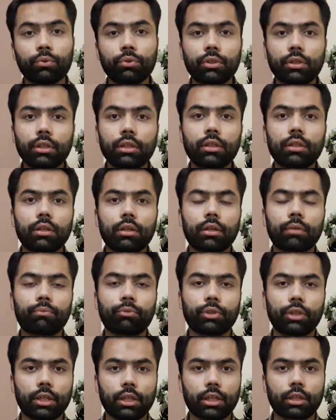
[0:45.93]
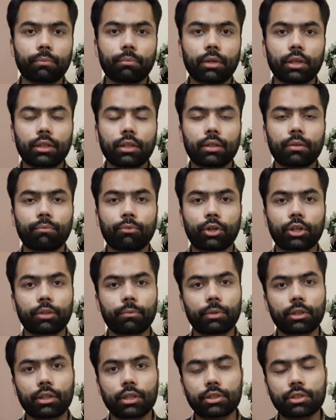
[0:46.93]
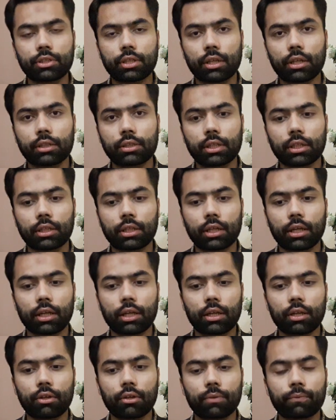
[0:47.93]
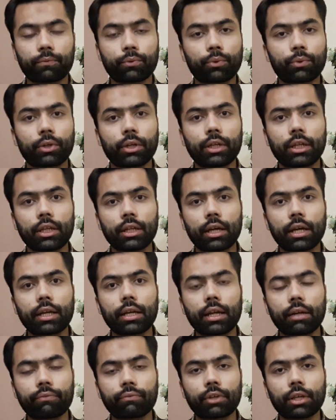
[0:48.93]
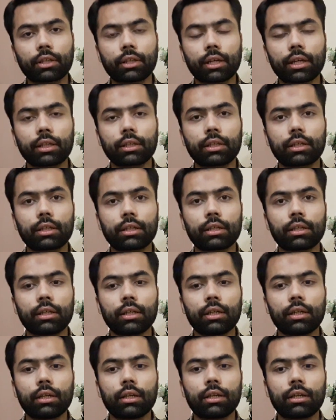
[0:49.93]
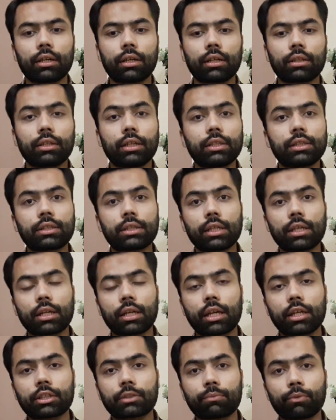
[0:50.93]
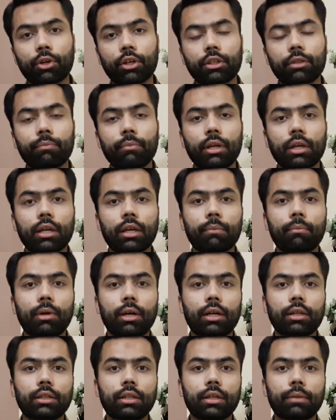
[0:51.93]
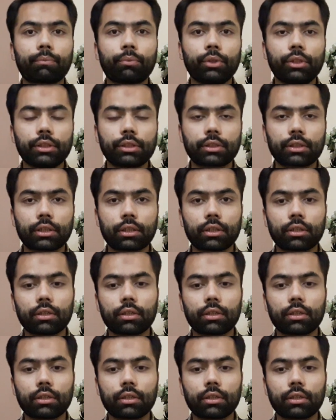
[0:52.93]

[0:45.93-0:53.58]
उनकी मुदैत में मुकदमा दर्ज किया जाता है और 489 एफ के तहत दर्ज किए गए इस मुकदमे के बाद पुलिस